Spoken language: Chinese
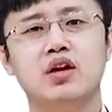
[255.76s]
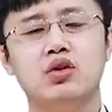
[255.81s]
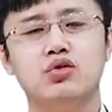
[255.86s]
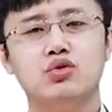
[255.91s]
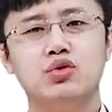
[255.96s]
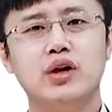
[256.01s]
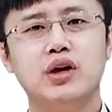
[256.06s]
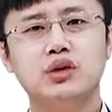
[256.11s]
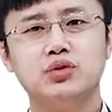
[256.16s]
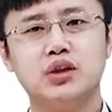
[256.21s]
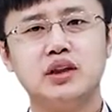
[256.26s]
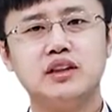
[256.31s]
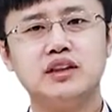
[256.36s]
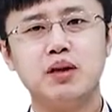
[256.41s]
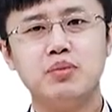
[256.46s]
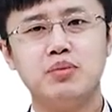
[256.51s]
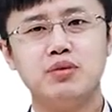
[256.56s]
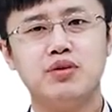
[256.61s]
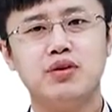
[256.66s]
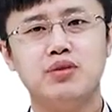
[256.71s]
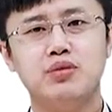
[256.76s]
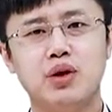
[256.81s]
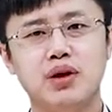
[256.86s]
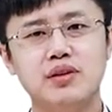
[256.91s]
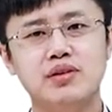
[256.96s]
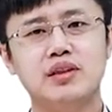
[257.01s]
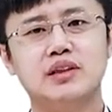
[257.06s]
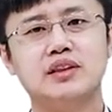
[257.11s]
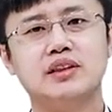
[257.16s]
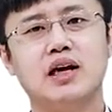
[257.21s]
虽然说了这部分
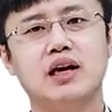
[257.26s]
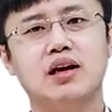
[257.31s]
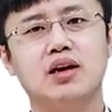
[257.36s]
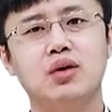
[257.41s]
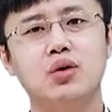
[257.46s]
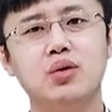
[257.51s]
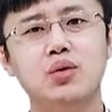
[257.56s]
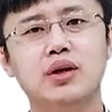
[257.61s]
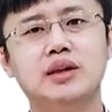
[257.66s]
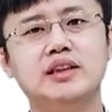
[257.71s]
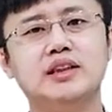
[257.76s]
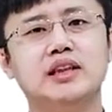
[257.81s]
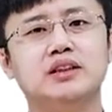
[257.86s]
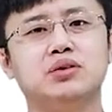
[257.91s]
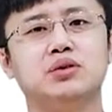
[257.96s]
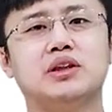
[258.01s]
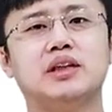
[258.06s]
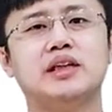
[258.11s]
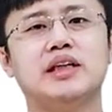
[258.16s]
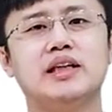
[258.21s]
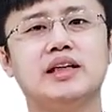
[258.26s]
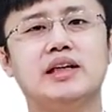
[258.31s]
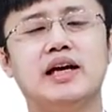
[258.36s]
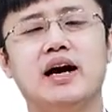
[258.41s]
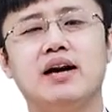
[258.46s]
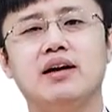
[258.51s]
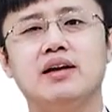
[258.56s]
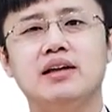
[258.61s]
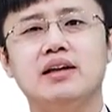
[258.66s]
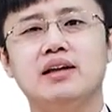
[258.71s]
原则上略写就可以
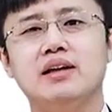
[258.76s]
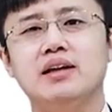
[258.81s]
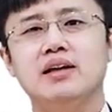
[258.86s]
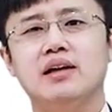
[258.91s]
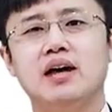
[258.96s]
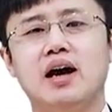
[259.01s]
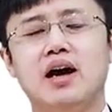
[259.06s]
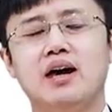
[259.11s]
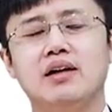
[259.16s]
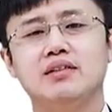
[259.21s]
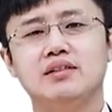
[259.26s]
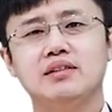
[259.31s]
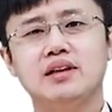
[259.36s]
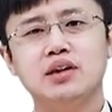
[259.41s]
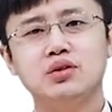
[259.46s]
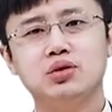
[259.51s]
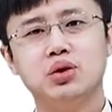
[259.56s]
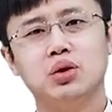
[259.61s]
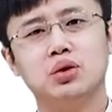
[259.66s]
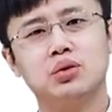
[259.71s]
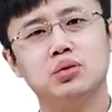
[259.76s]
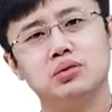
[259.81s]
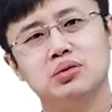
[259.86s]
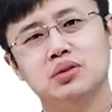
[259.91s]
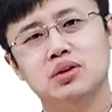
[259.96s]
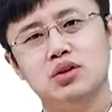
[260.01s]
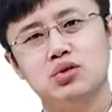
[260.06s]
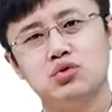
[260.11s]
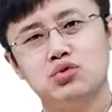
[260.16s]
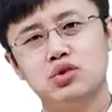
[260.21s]
呀，啊，但从
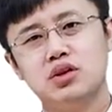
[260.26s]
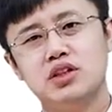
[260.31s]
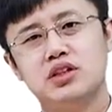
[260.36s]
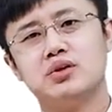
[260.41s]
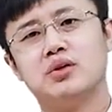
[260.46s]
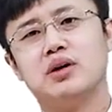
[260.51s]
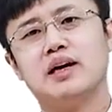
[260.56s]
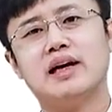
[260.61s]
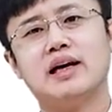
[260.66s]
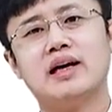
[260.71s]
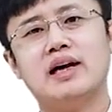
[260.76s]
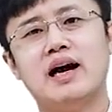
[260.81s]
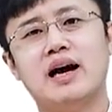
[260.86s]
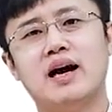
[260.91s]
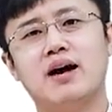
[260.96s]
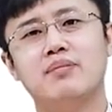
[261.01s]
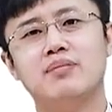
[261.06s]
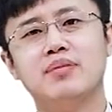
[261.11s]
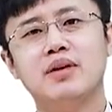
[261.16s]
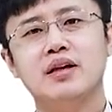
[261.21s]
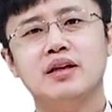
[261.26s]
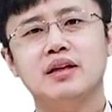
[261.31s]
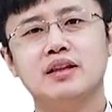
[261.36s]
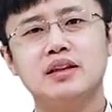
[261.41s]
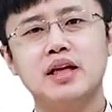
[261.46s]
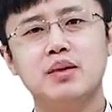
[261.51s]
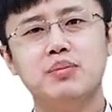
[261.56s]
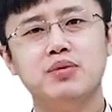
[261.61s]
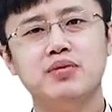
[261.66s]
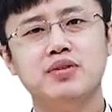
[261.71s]
具体情况来看啊，
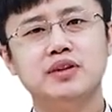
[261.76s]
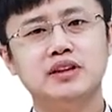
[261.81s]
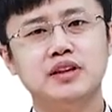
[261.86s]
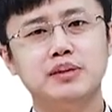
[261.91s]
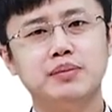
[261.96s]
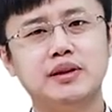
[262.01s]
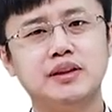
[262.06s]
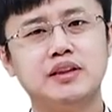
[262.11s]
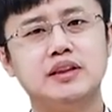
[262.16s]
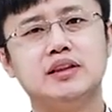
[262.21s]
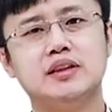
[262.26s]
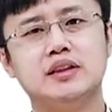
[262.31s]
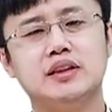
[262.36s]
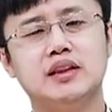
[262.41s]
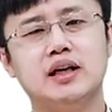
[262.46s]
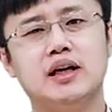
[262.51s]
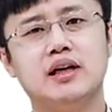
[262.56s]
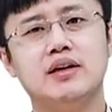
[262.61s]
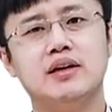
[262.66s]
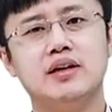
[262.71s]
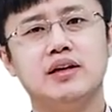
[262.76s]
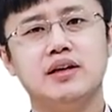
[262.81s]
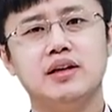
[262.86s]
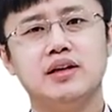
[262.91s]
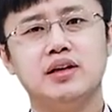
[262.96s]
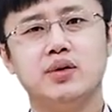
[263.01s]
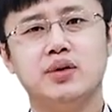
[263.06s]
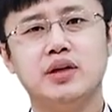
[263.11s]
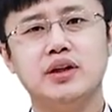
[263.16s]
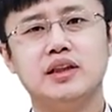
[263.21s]
这部分基本信息呢
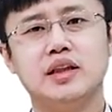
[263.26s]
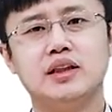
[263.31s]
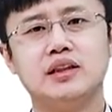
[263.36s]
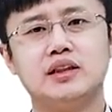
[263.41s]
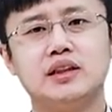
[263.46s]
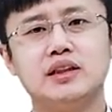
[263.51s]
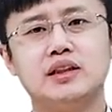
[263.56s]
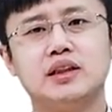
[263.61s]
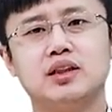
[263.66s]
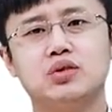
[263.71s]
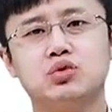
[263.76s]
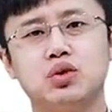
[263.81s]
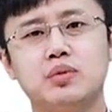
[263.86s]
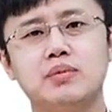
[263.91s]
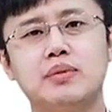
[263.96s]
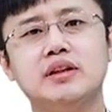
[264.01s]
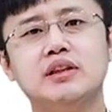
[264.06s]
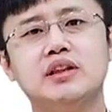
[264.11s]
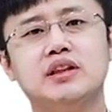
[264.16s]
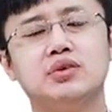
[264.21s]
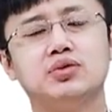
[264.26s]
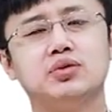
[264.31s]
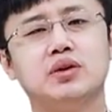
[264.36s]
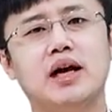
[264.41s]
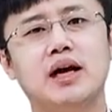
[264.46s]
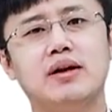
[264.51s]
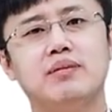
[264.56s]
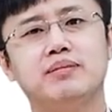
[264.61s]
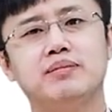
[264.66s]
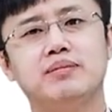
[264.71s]
有一点值得专门提出
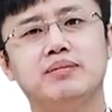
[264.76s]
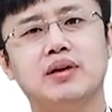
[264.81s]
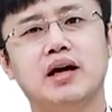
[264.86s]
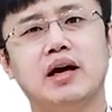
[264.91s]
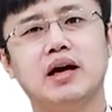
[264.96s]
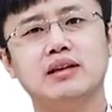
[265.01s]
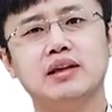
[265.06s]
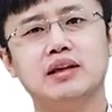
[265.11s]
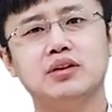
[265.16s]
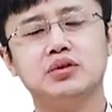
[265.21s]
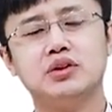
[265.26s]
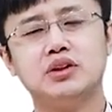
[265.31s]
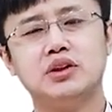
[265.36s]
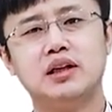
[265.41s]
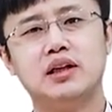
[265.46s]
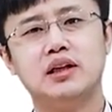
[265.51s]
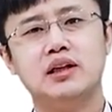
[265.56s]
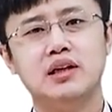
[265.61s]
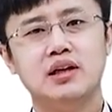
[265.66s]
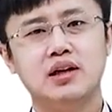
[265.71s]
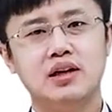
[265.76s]
来啊，那就是